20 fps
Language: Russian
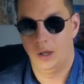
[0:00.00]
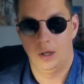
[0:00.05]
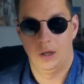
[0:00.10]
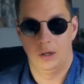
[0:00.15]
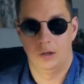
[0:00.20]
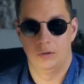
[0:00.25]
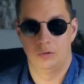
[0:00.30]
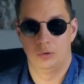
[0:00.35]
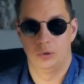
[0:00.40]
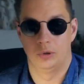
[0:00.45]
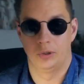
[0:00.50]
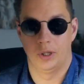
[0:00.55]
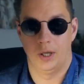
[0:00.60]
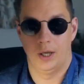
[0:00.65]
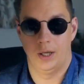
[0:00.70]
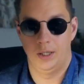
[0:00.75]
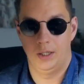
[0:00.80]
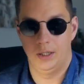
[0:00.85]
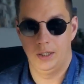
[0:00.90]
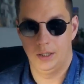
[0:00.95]
Вот.
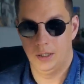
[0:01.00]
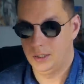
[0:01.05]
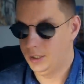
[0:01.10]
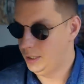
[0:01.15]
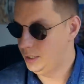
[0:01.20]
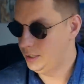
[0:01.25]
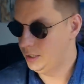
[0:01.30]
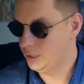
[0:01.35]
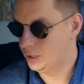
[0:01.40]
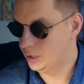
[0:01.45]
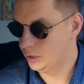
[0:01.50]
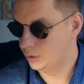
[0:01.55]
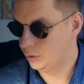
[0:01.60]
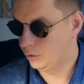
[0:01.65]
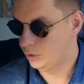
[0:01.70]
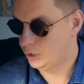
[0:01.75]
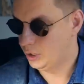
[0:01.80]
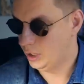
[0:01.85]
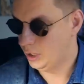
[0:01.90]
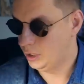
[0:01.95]
И разница
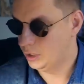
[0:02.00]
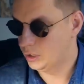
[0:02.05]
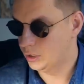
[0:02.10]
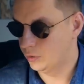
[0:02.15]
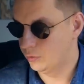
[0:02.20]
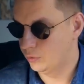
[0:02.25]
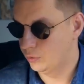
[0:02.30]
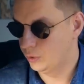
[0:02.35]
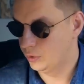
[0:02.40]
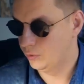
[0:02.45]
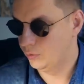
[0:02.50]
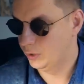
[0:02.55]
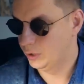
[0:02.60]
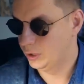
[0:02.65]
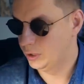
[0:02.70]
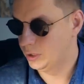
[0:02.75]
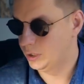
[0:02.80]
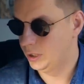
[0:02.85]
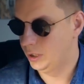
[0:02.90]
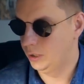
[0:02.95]
заключается вот в этой
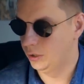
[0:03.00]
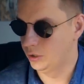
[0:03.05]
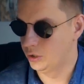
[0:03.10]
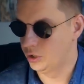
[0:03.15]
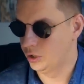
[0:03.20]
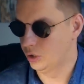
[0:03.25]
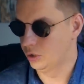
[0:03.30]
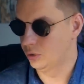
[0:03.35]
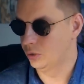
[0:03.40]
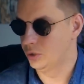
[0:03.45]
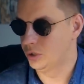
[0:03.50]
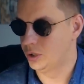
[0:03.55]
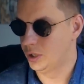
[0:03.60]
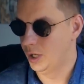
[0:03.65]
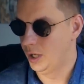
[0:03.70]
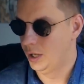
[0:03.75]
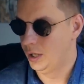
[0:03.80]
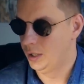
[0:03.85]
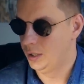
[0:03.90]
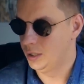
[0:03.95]
стрелочке. То есть,
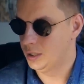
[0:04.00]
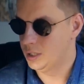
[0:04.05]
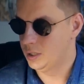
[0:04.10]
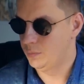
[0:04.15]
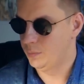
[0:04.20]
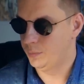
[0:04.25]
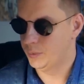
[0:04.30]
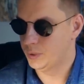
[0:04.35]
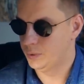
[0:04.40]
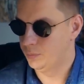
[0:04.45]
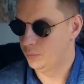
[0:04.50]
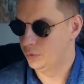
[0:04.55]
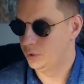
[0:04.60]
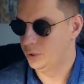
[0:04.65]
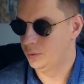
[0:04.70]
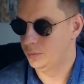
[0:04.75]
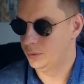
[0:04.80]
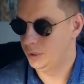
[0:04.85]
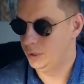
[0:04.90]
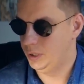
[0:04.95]
если мы
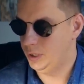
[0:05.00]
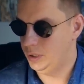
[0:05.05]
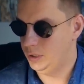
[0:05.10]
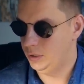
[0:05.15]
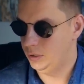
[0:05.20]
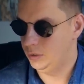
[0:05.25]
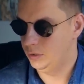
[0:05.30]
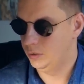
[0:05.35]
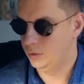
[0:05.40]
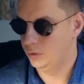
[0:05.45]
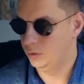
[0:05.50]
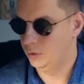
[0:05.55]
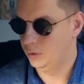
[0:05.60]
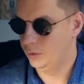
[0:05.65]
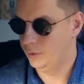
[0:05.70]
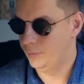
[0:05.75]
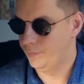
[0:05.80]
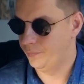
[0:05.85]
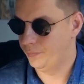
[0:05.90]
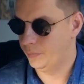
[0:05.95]
посмотрим здесь,
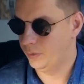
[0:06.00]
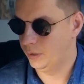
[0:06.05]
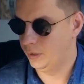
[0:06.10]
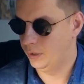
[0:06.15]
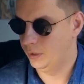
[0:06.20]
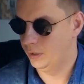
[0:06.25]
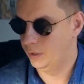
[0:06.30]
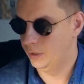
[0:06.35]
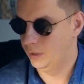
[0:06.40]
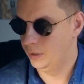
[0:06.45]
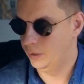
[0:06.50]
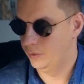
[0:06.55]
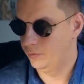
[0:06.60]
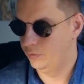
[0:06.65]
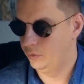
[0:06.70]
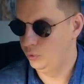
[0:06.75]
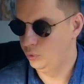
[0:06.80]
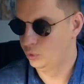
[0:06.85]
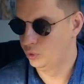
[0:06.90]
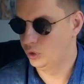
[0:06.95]
то а,
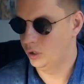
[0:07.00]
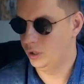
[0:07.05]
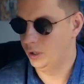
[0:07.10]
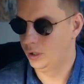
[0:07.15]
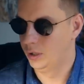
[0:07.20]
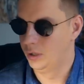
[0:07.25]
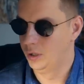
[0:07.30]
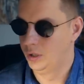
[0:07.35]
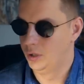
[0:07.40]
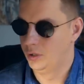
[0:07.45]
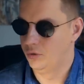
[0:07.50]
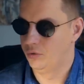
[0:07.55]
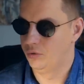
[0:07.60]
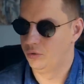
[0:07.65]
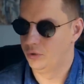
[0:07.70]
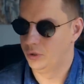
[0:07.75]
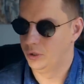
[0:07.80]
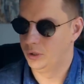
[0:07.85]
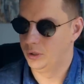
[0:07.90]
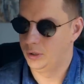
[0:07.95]
вьюшка
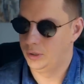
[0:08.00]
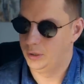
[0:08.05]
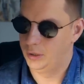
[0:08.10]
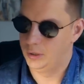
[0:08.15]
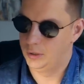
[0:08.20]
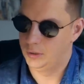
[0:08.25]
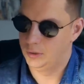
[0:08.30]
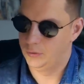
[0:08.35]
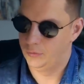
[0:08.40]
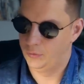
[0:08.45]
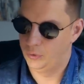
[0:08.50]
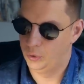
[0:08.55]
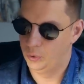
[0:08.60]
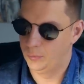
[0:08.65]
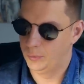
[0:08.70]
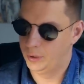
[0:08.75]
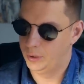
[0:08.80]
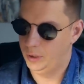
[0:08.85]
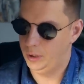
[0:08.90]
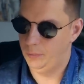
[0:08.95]
в view
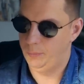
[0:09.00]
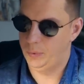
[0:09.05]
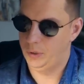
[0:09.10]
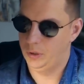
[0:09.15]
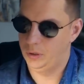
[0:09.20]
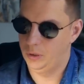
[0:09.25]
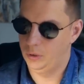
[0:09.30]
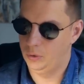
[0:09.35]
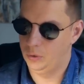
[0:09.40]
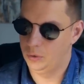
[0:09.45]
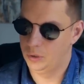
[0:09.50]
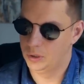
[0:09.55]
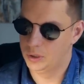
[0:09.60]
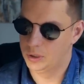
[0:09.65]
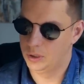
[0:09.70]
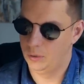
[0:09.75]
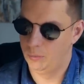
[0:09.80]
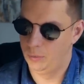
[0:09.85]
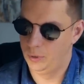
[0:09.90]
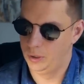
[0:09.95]
модель передает
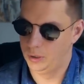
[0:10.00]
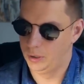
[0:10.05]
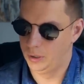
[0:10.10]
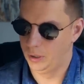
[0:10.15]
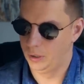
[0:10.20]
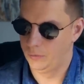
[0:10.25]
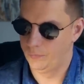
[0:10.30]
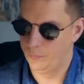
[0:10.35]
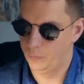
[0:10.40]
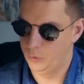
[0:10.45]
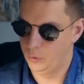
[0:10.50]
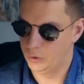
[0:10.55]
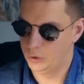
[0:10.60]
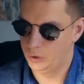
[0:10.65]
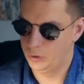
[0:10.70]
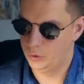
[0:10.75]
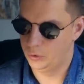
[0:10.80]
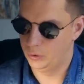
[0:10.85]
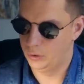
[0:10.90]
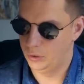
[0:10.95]
события. Ну, а
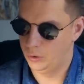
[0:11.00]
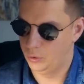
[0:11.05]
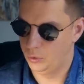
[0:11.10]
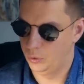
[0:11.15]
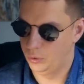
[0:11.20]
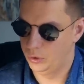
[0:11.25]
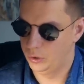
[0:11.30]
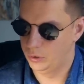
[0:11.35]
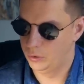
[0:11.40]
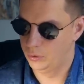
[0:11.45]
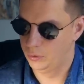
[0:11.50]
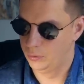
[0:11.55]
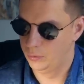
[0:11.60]
здесь сюда уходят